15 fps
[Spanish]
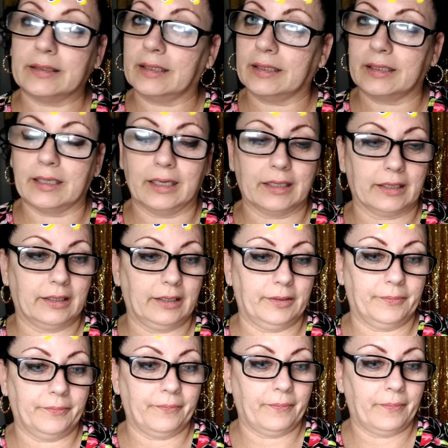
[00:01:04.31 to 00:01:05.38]
que se descargue.
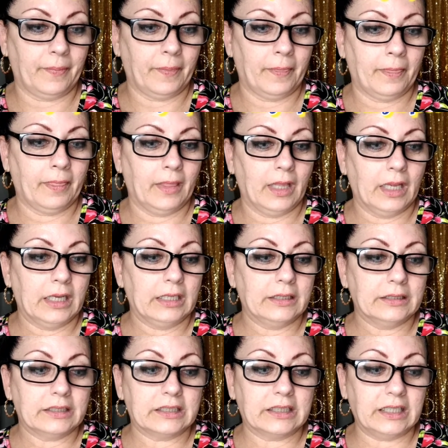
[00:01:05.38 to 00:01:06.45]

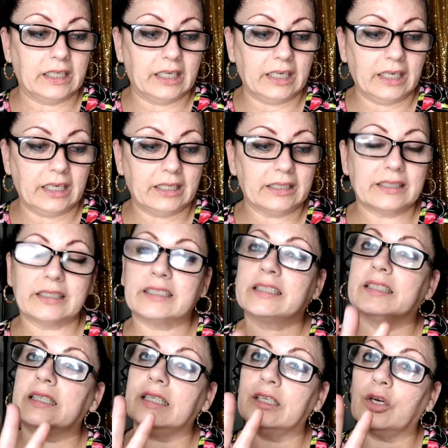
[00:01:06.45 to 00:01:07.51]
Tiene
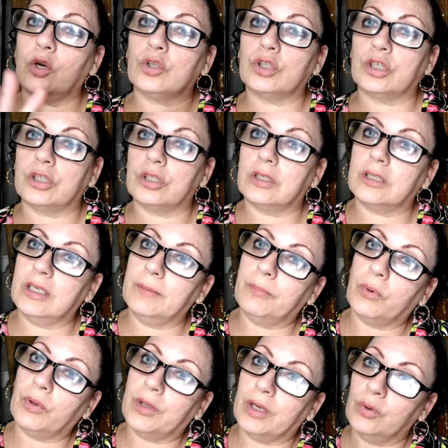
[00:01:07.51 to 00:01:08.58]
cinco
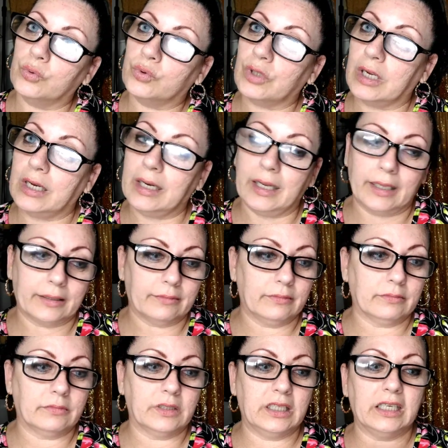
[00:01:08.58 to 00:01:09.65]
tipos de luces LED.
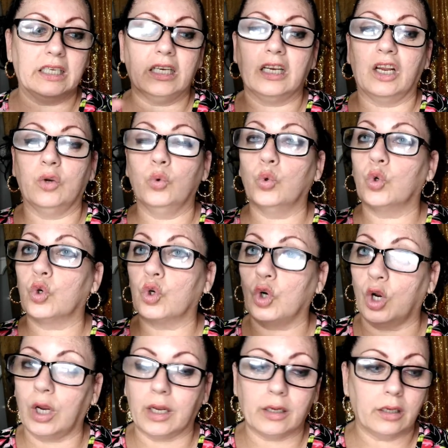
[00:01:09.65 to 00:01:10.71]
Tiene la luz
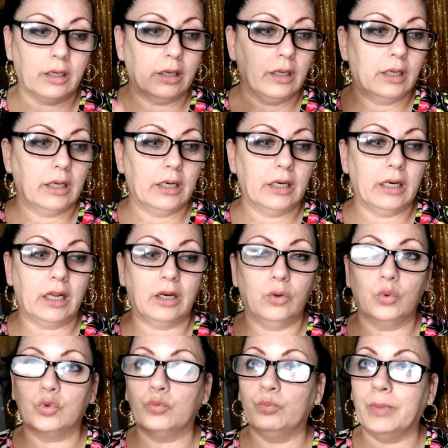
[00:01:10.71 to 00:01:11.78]
roja, la
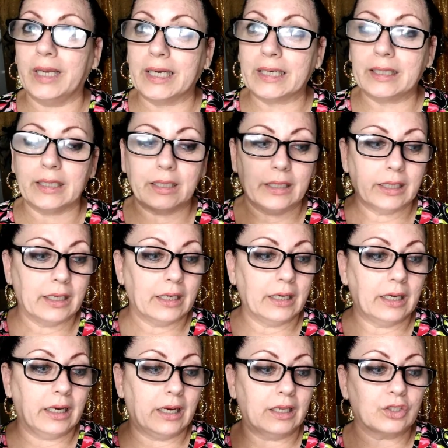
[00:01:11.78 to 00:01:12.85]
luz verde,
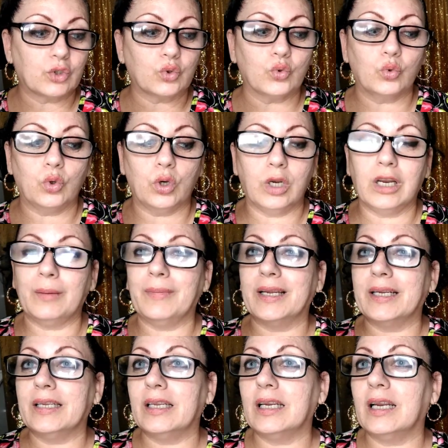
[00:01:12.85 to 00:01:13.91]
la azul, la
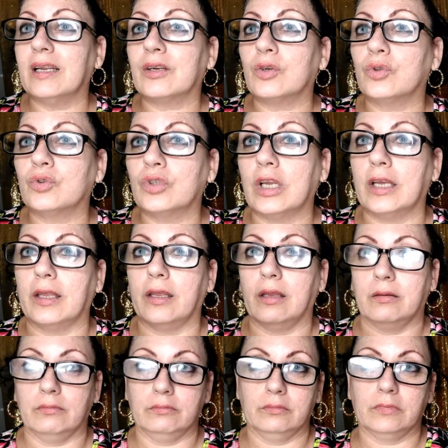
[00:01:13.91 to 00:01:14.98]
amarilla y la
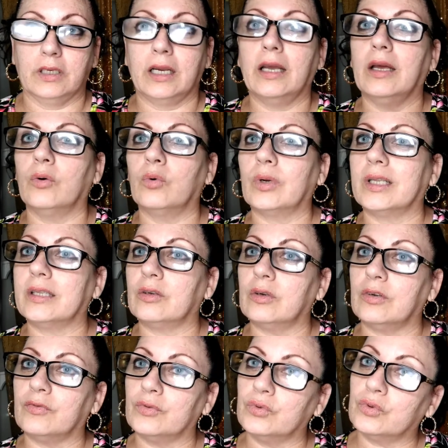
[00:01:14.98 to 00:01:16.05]
rosada. Cada una tiene
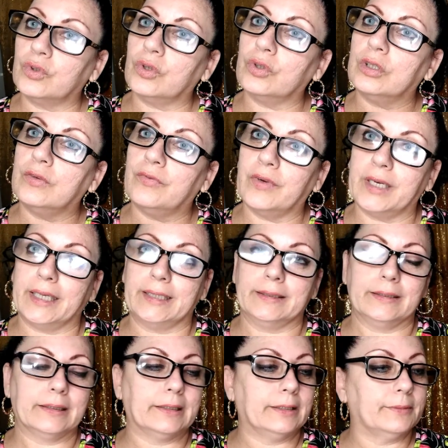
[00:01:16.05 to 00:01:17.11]
una función
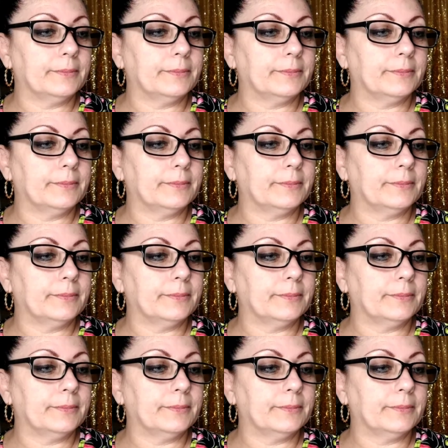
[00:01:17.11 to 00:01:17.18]
diferente.